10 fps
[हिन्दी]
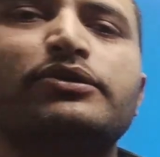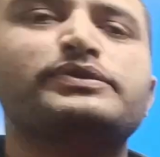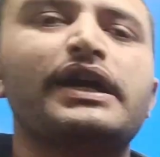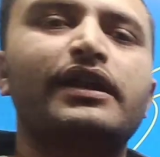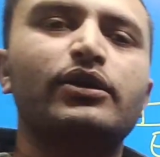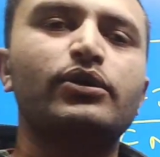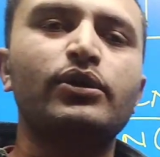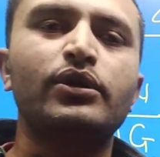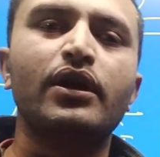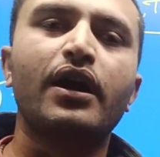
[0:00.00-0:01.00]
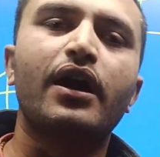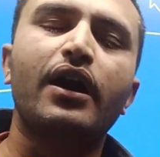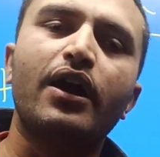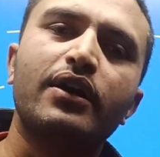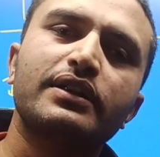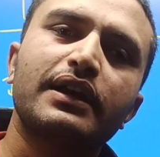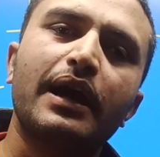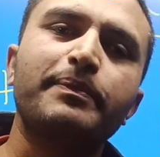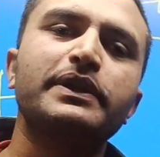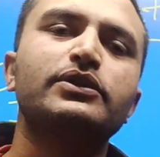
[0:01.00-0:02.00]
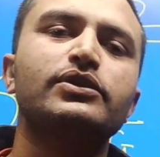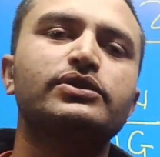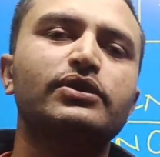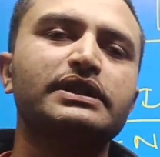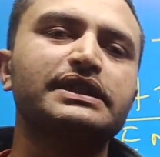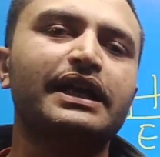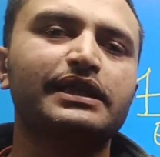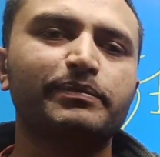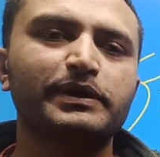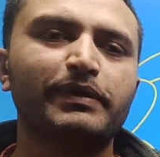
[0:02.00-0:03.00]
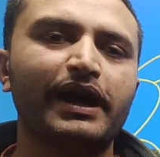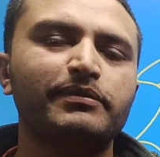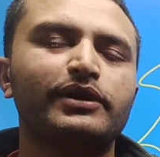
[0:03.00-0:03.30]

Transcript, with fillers: यूट्यूब चैनल को और अपने दोस्तों के साथ अपनी भाई